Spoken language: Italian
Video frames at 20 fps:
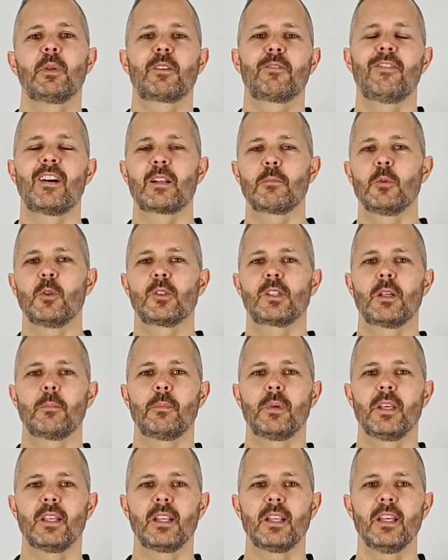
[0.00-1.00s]
per farmelo
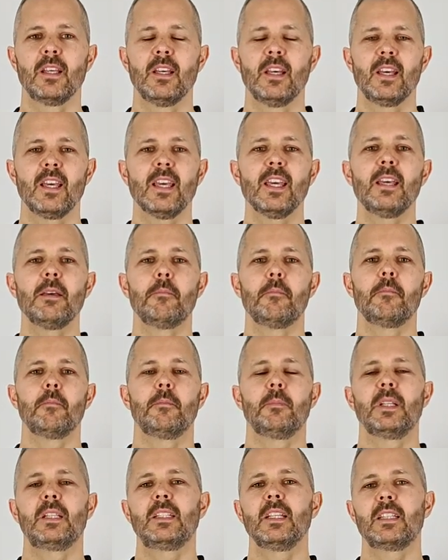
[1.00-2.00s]
sapere e
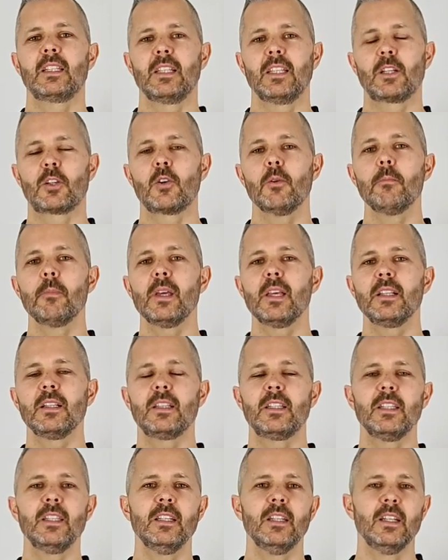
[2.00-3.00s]
mettete nei
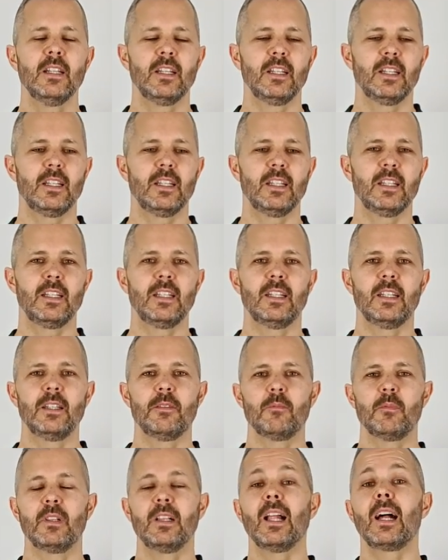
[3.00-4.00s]
commenti
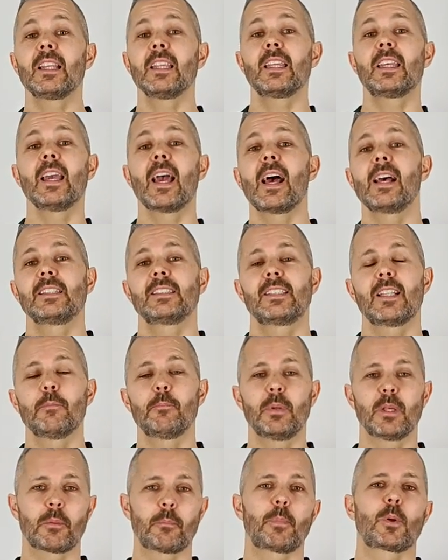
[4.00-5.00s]
eh, la richiesta
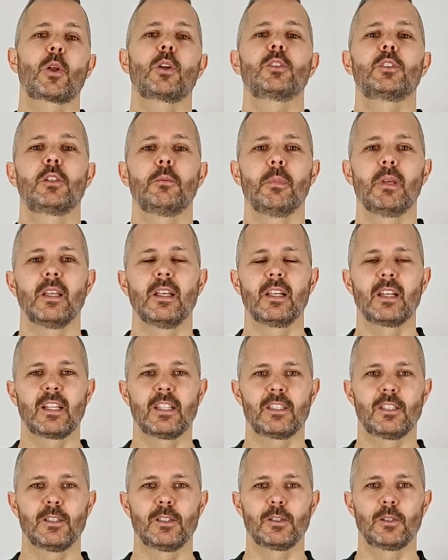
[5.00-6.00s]
per prossime
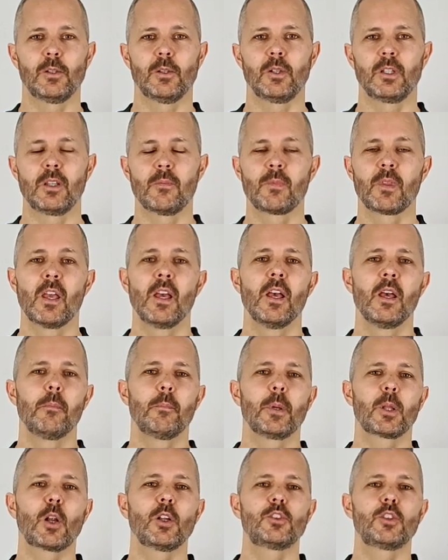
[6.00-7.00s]
recensioni.
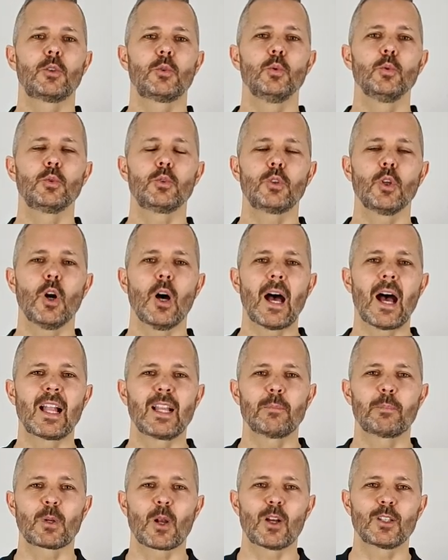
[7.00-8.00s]
Per oggi è tutto,
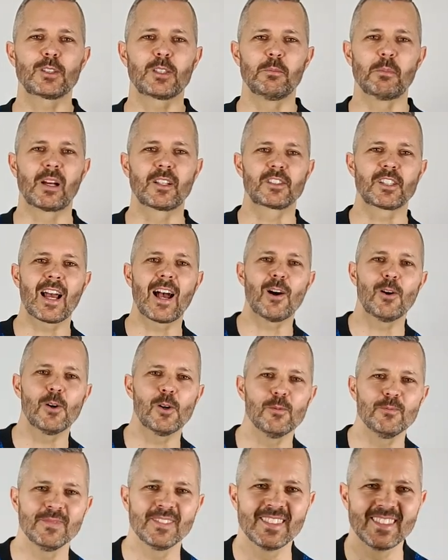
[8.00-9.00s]
alla prossima,
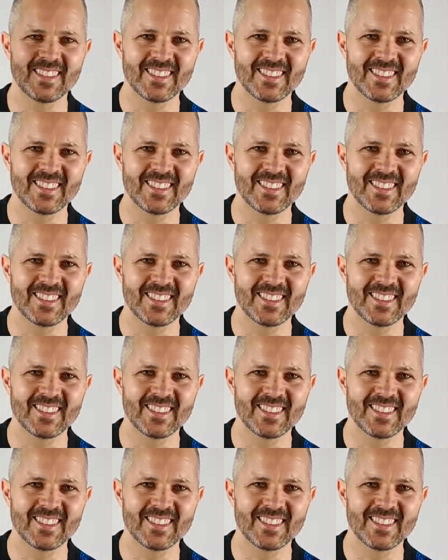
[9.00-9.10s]
ciao!